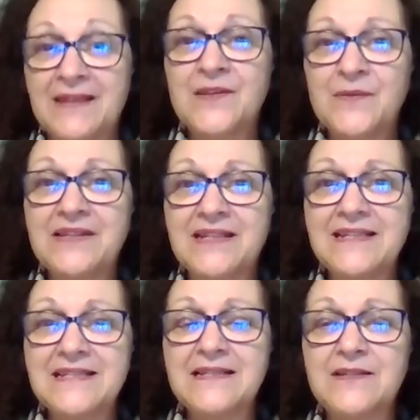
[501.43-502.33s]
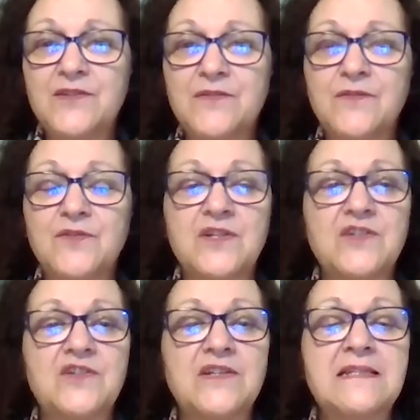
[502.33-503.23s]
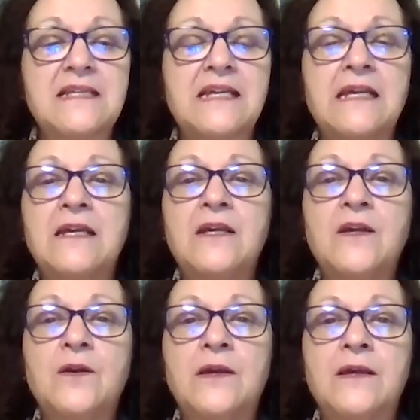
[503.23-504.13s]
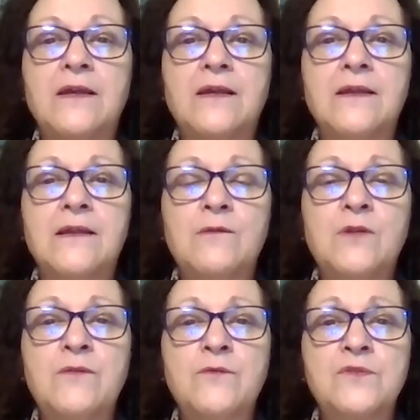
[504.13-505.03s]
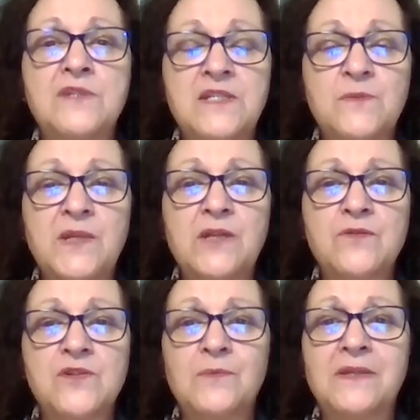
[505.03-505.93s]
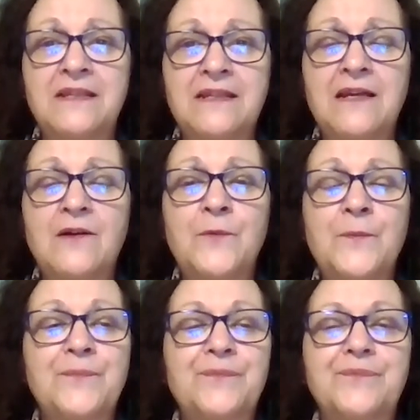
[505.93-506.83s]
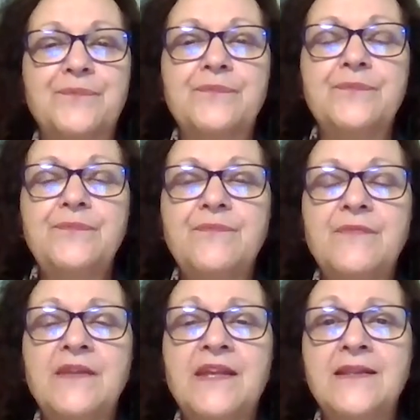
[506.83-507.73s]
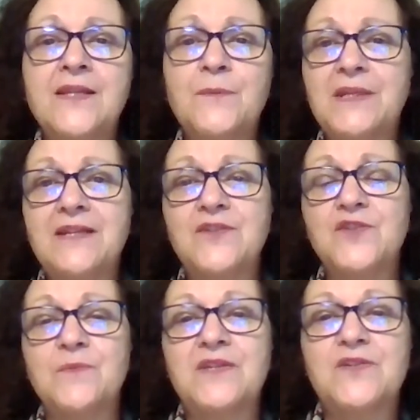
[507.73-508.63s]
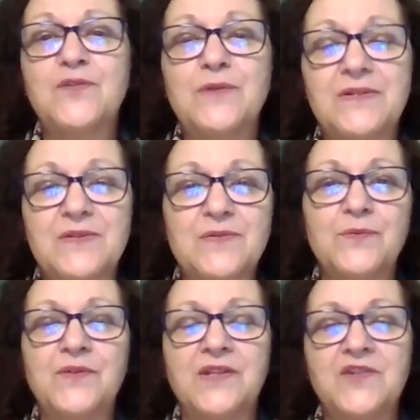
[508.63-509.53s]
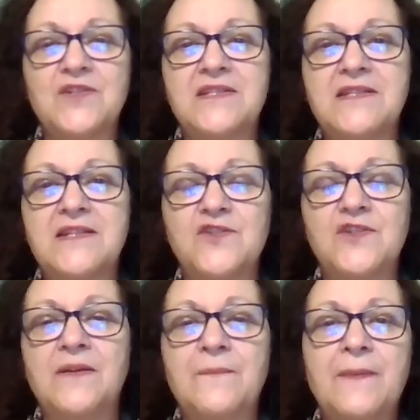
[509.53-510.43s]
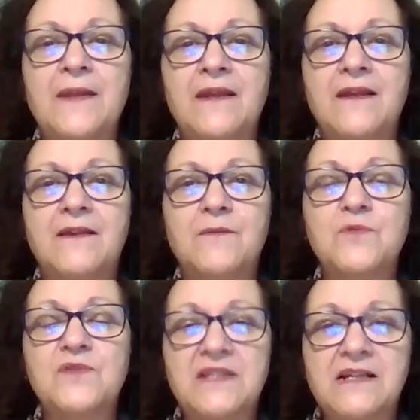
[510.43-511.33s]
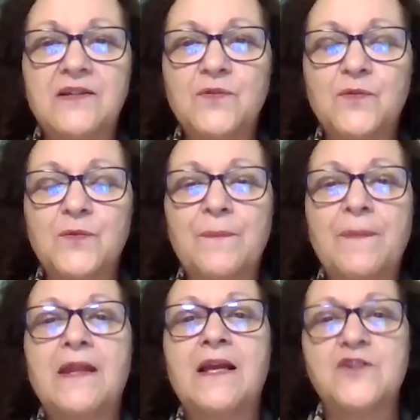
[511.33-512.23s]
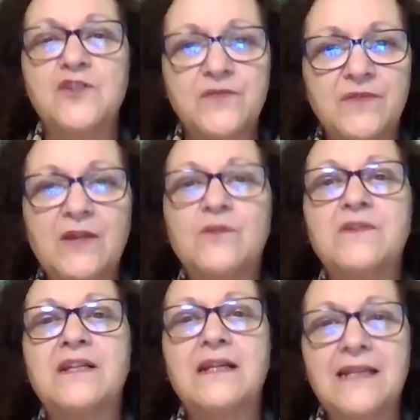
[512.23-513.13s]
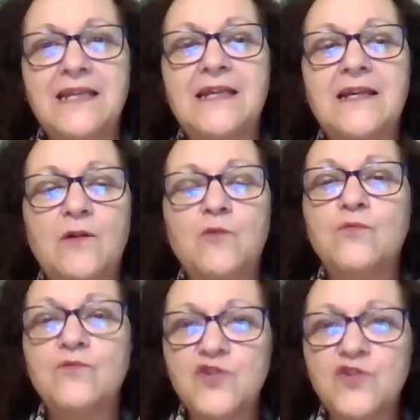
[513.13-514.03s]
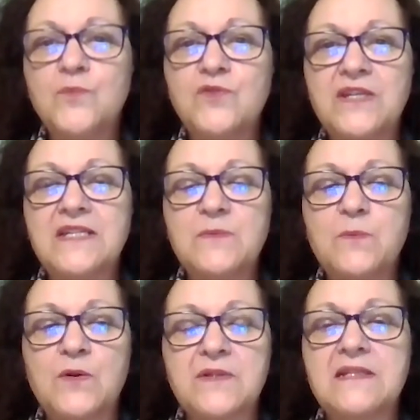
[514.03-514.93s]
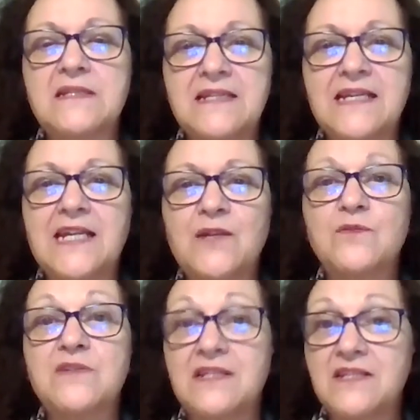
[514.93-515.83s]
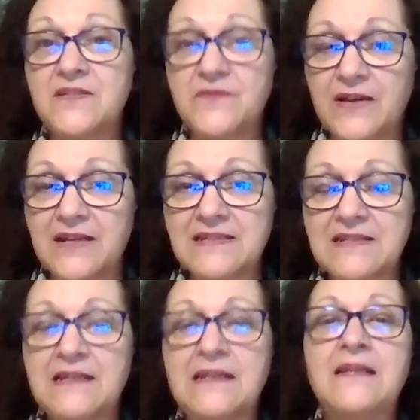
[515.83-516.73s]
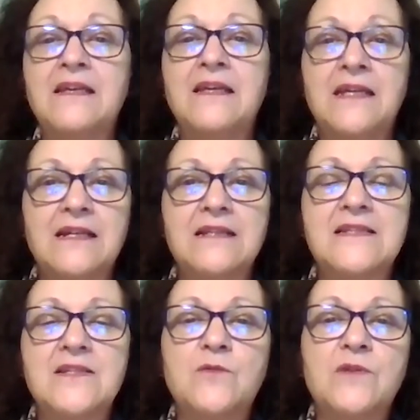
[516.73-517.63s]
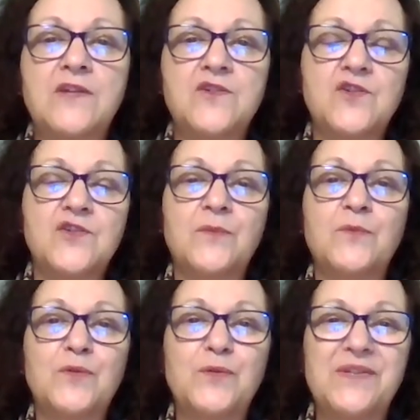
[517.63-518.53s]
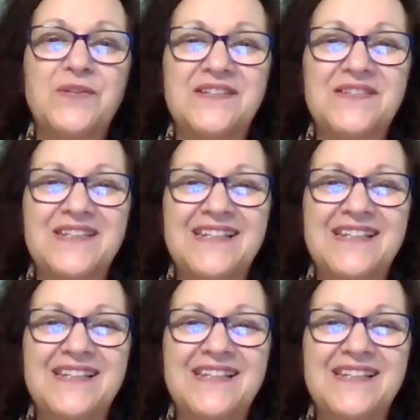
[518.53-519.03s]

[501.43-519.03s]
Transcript: Então, é interessante, viu, gente? É assim, é, o livro dos Espíritos é um material que, independentemente do assunto que a gente esteja é, buscando, a gente vai encontrar ali algum tipo de resposta assim que nos satisfaça em relação ao que a gente está procurando.